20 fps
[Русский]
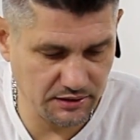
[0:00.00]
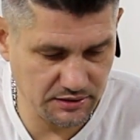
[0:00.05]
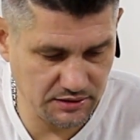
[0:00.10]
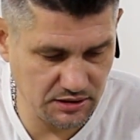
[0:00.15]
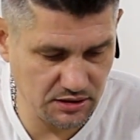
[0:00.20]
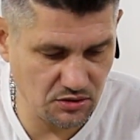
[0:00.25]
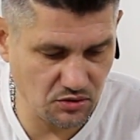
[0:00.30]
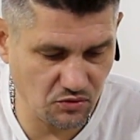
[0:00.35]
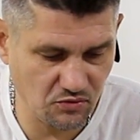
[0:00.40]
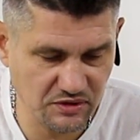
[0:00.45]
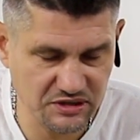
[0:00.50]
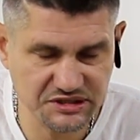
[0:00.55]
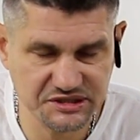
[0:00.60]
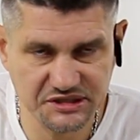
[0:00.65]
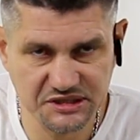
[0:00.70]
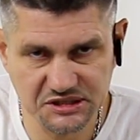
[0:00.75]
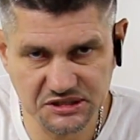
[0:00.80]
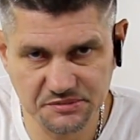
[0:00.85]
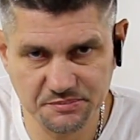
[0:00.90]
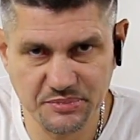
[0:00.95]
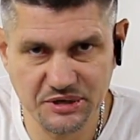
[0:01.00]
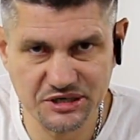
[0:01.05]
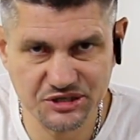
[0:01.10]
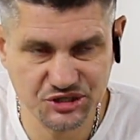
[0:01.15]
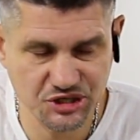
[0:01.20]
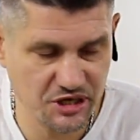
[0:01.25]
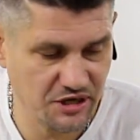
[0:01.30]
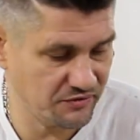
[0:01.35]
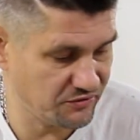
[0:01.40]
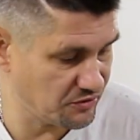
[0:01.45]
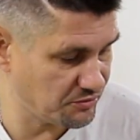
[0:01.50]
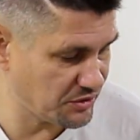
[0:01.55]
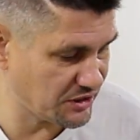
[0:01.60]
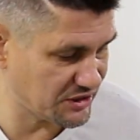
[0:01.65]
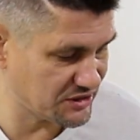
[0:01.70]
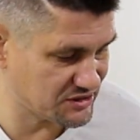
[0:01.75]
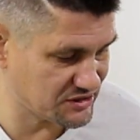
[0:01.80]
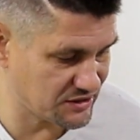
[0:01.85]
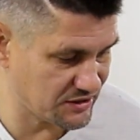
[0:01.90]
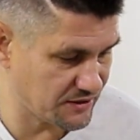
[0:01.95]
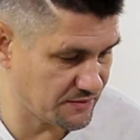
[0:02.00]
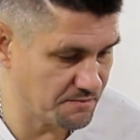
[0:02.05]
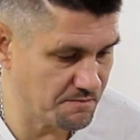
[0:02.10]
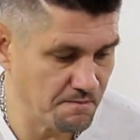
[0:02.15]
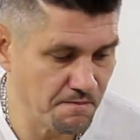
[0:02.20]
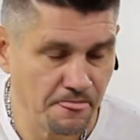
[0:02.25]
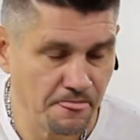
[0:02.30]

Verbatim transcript: где у вас есть большая вибрация,